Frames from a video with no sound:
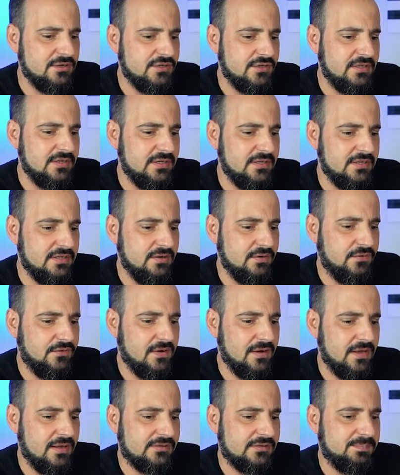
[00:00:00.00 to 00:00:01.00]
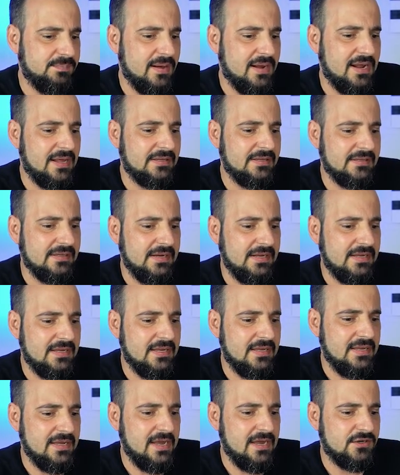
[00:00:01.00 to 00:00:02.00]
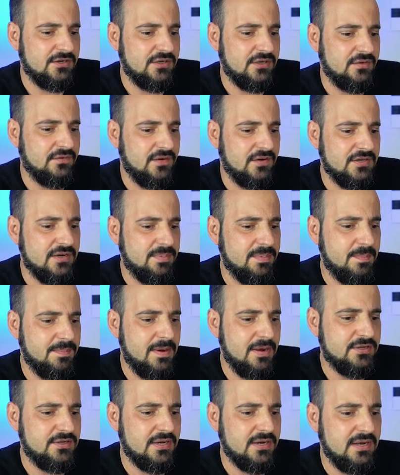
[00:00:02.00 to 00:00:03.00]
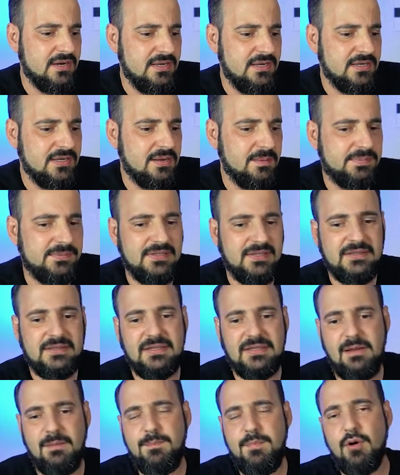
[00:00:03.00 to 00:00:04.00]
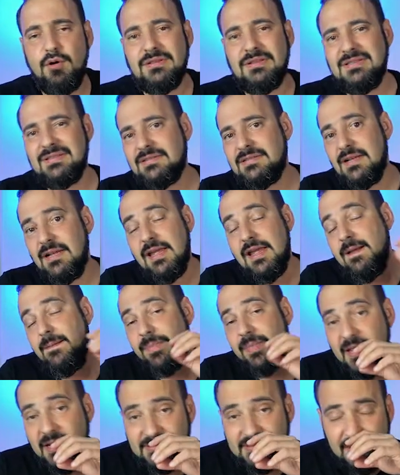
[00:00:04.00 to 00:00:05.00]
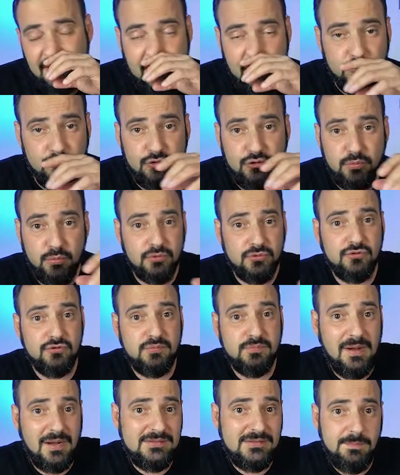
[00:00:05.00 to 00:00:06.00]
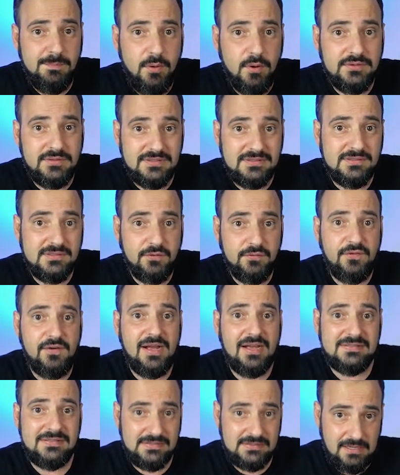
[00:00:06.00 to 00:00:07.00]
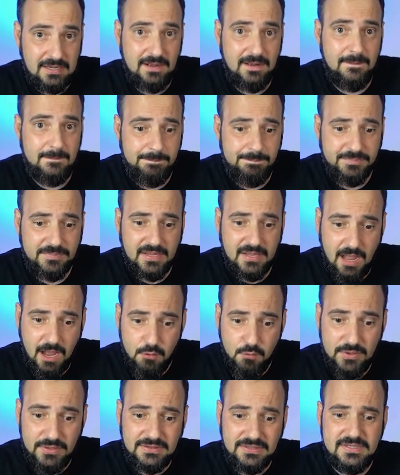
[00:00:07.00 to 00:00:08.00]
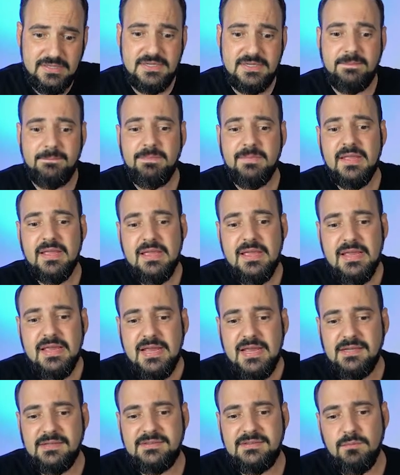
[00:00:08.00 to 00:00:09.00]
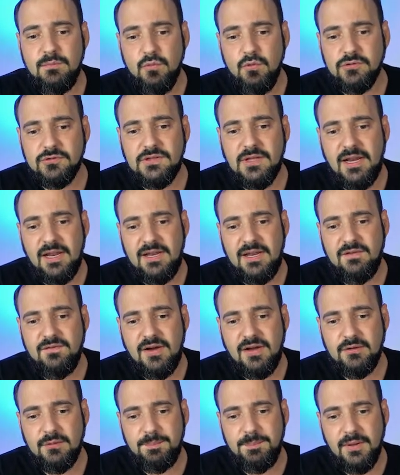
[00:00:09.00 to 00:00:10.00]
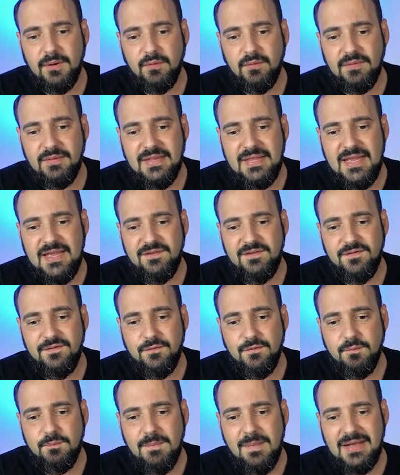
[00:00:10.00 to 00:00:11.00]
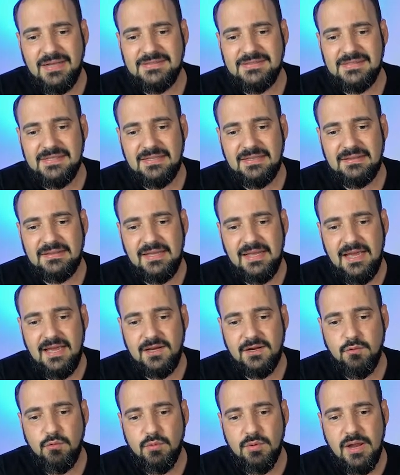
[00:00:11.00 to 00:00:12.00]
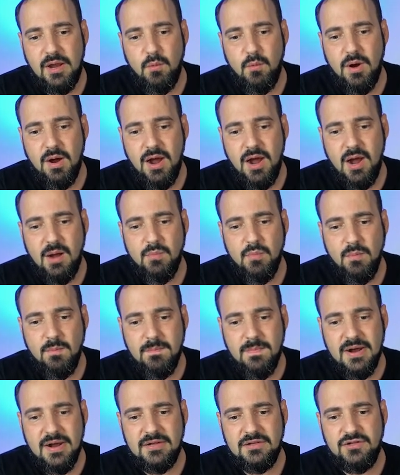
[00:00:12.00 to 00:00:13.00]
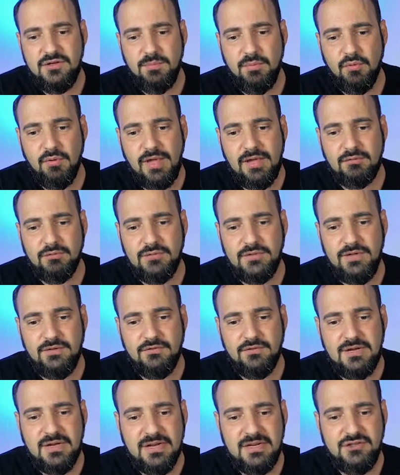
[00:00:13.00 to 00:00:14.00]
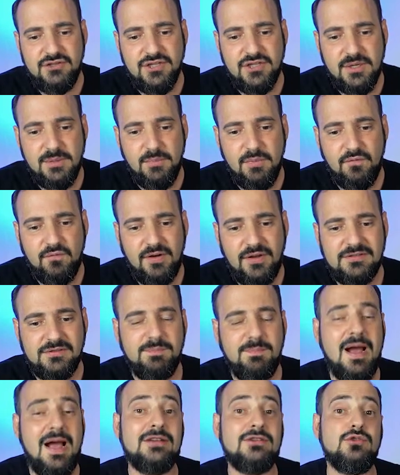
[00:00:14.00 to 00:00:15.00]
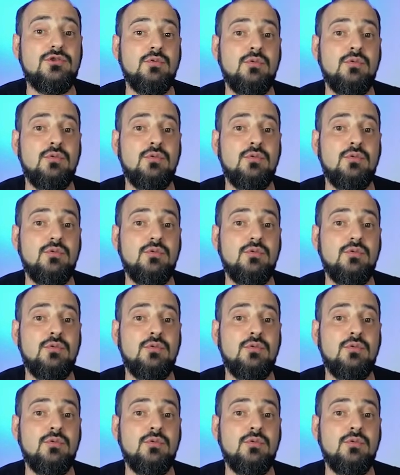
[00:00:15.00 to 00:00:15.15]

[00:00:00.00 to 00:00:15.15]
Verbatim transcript: de, de falar as paradas dele aqui e a gente vai já para a parte clínica, para você entender a importância. Esse aqui é um dos músculos mais importantes da face, tá? Aguenta aí. Esse músculo é nervado pelo nervo macentérico, que é um ramo mandibular do nervo trigêmeo, que faz parte